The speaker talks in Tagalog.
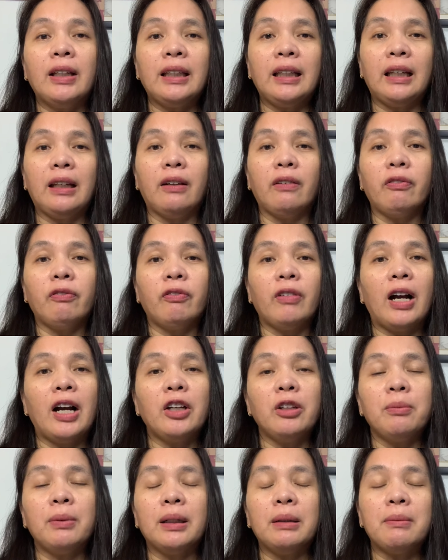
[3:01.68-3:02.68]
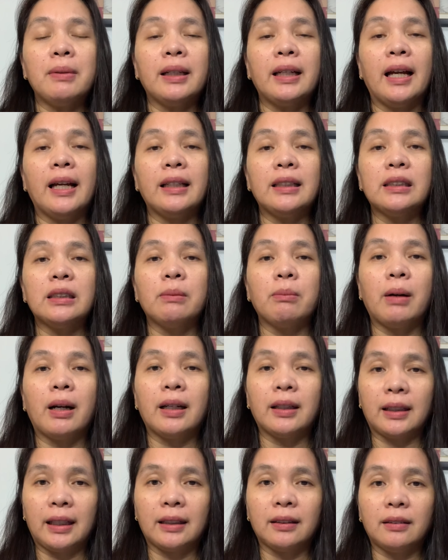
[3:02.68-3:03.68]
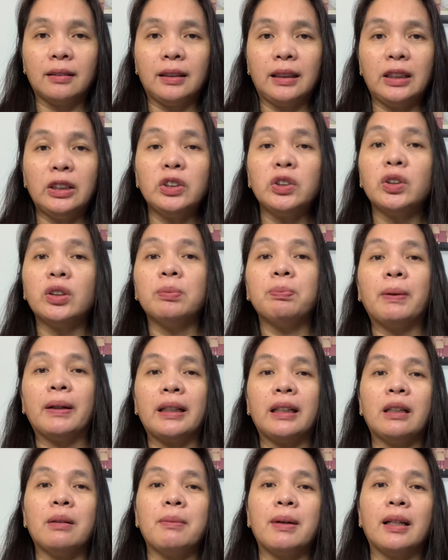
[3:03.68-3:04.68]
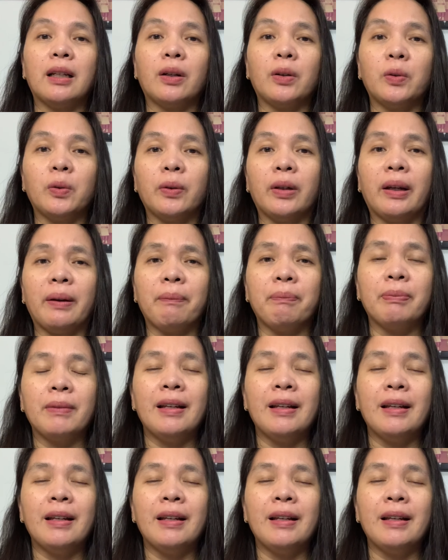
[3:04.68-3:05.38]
if ano man ang mangyari sa market, insured pa rin naman ako eh.